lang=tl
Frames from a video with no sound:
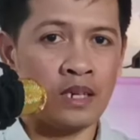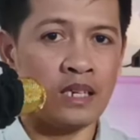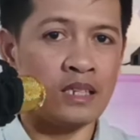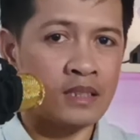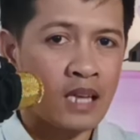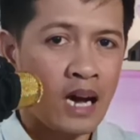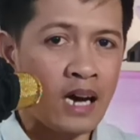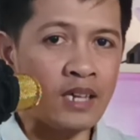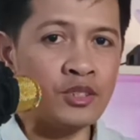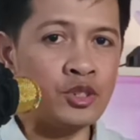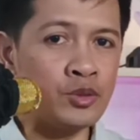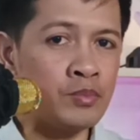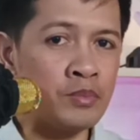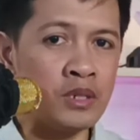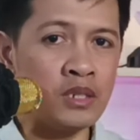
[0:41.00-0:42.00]
it
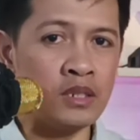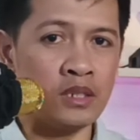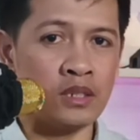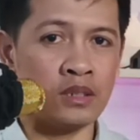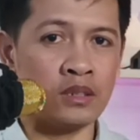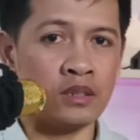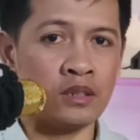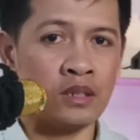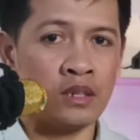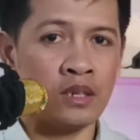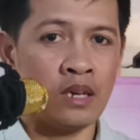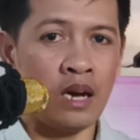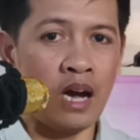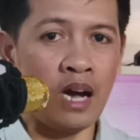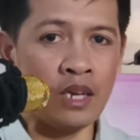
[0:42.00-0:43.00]
adds meaning
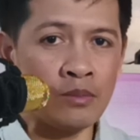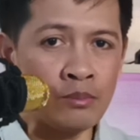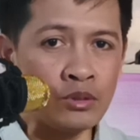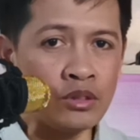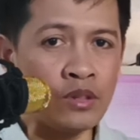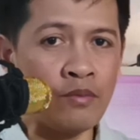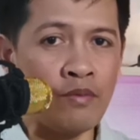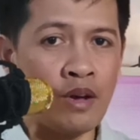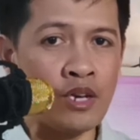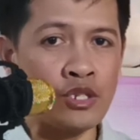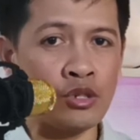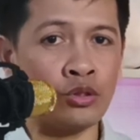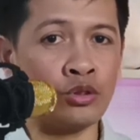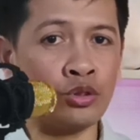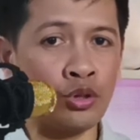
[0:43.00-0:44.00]
and
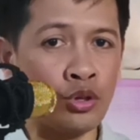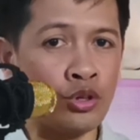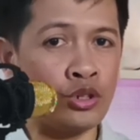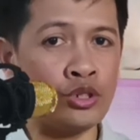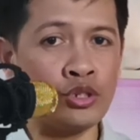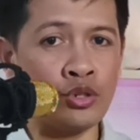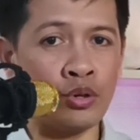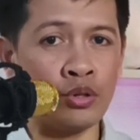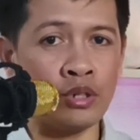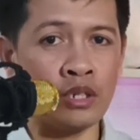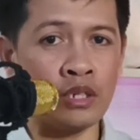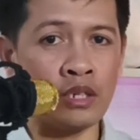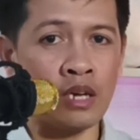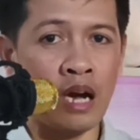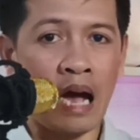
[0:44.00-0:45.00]
motivation to your
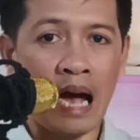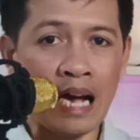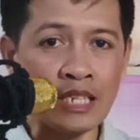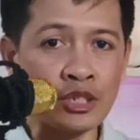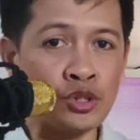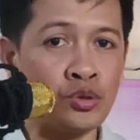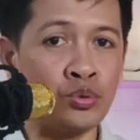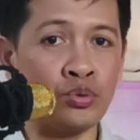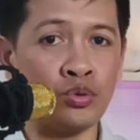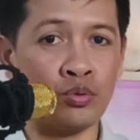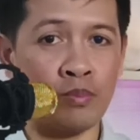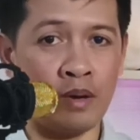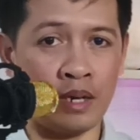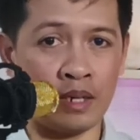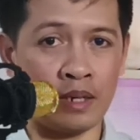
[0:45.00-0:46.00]
journey as
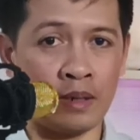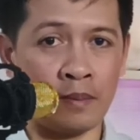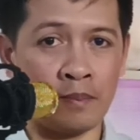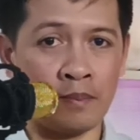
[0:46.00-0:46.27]
YouTuber.